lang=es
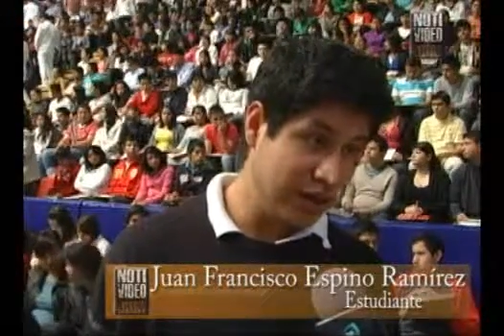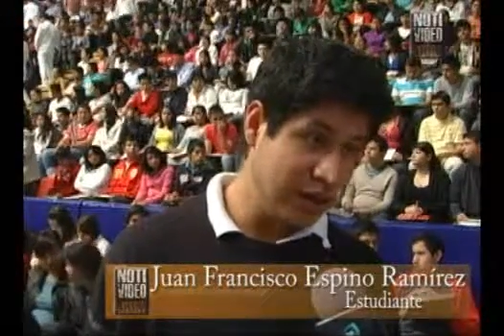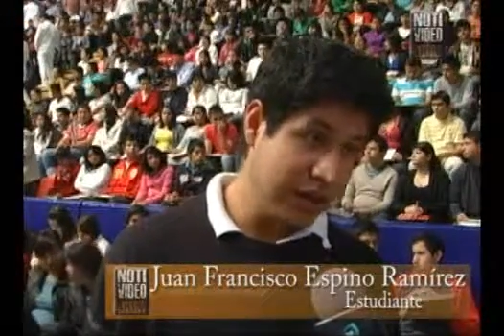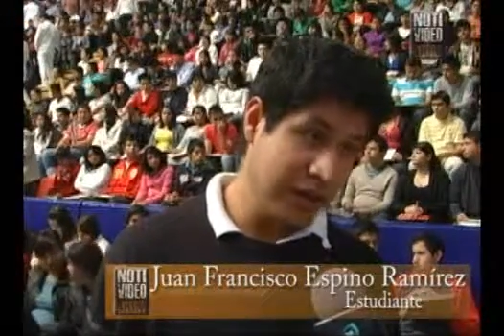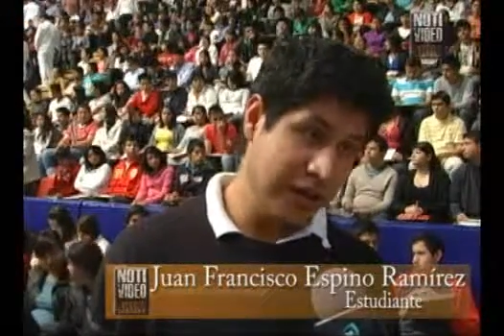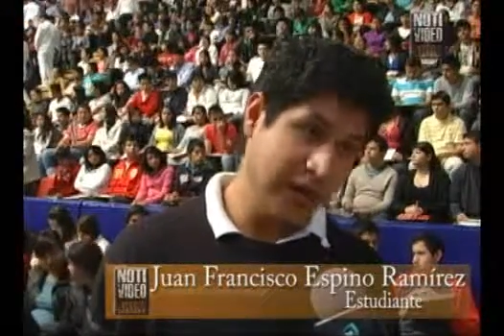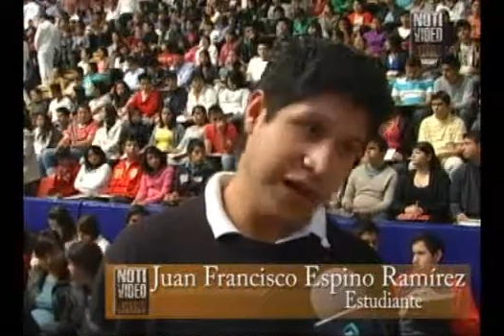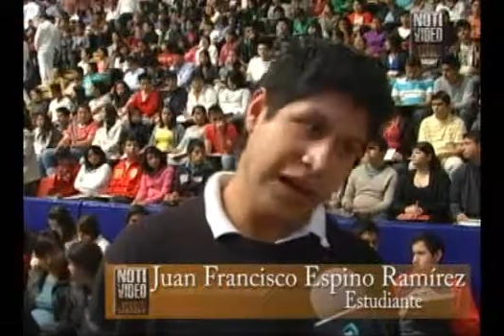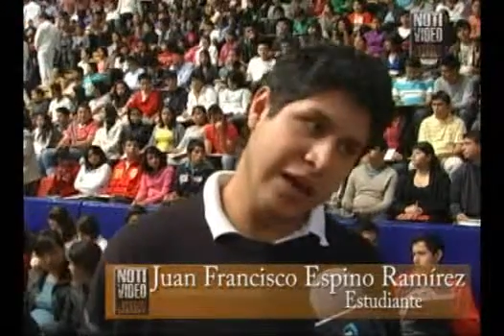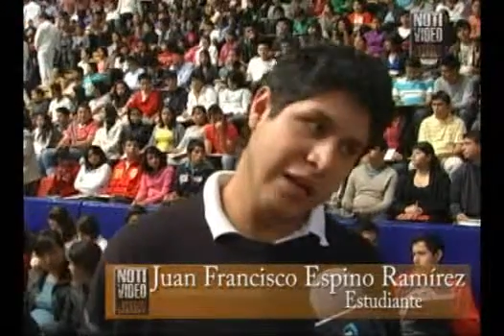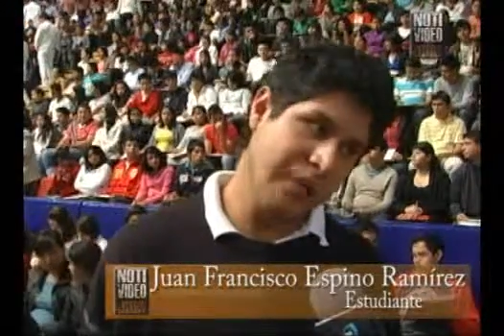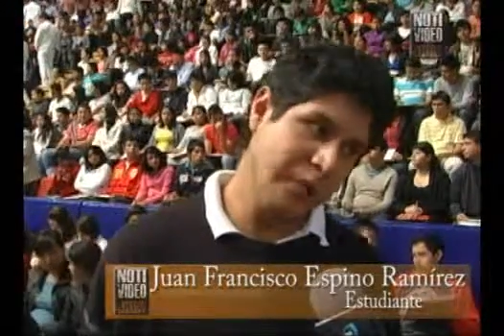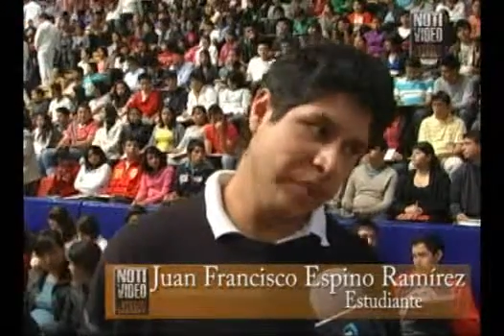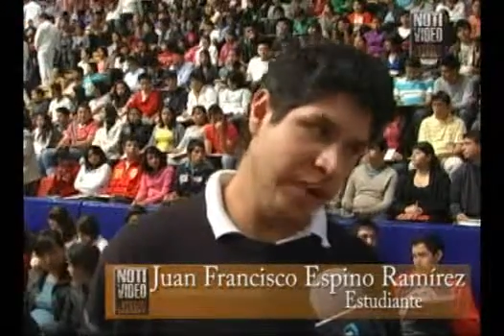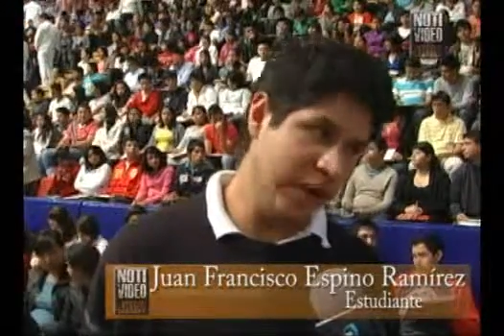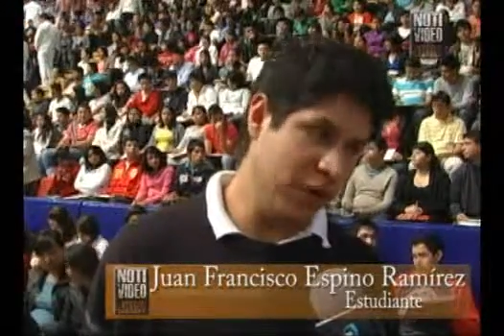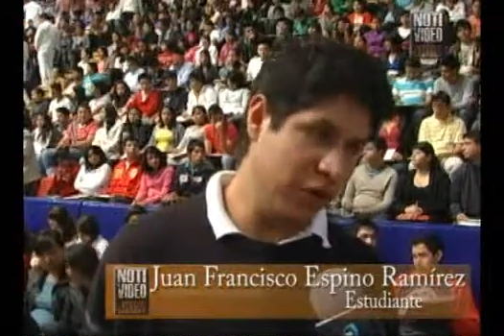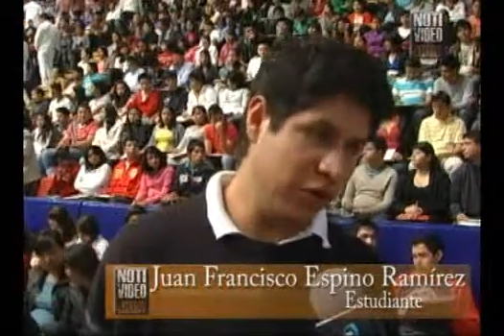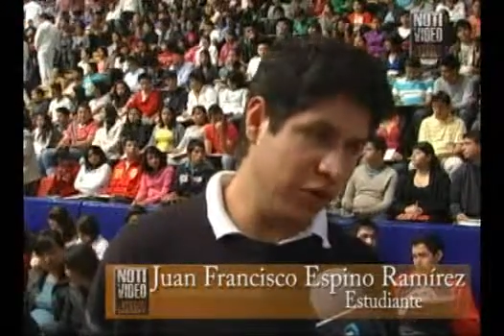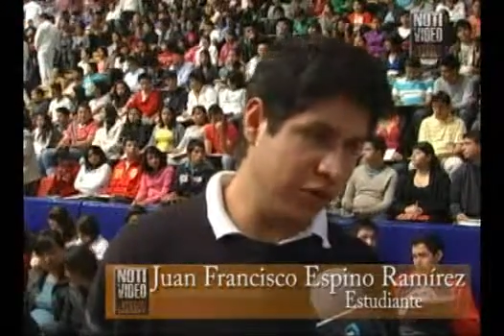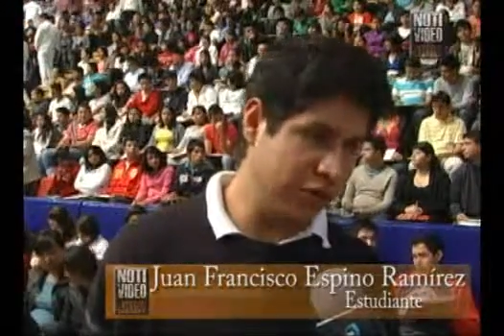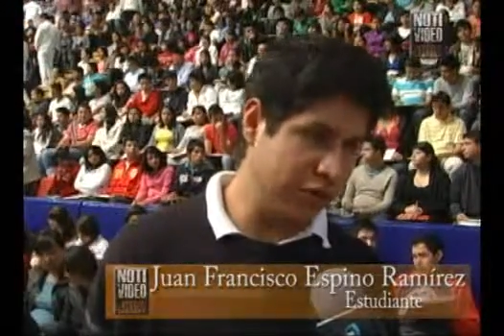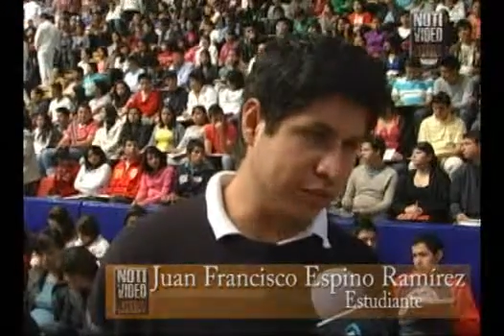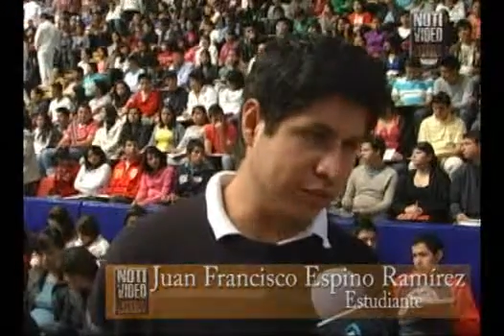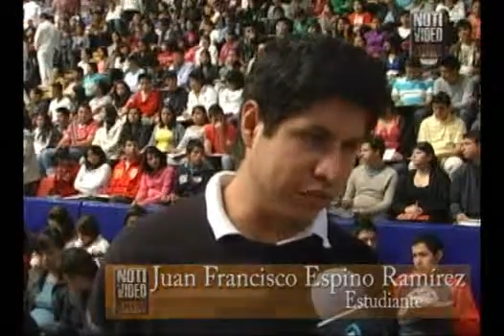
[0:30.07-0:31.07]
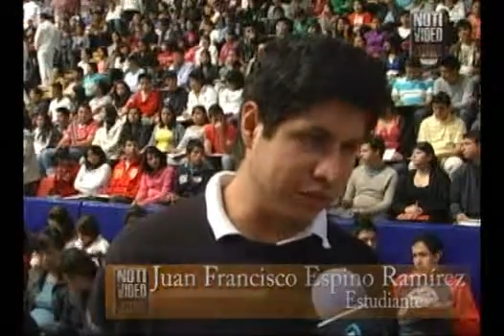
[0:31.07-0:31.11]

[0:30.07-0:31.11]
y hay menos